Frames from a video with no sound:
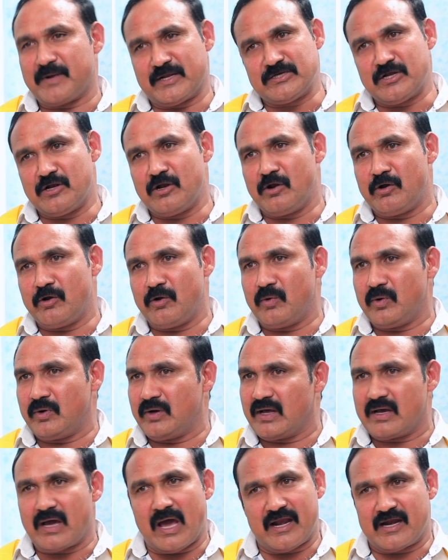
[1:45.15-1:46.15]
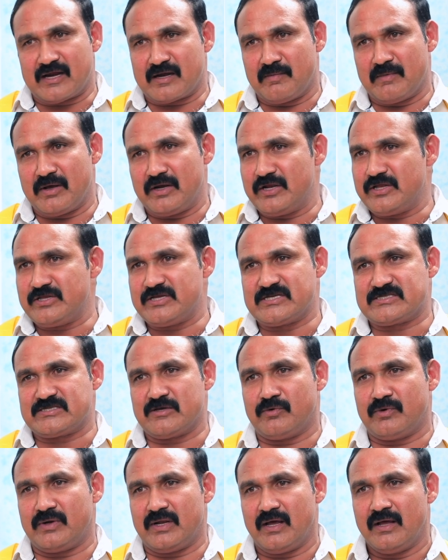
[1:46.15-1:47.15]
ప్రజలలో ఉన్న కార్యక్రమాలు నేను
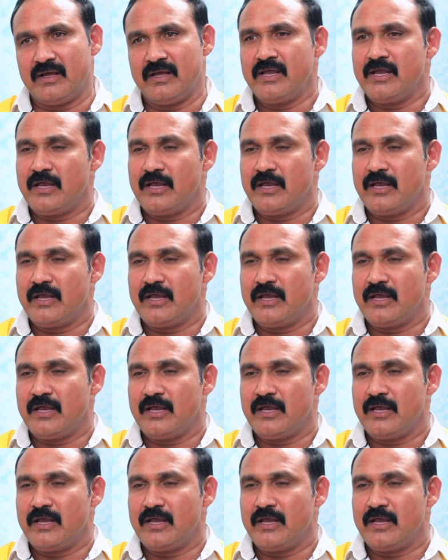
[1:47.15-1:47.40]
చేస్తూ ఉన్నా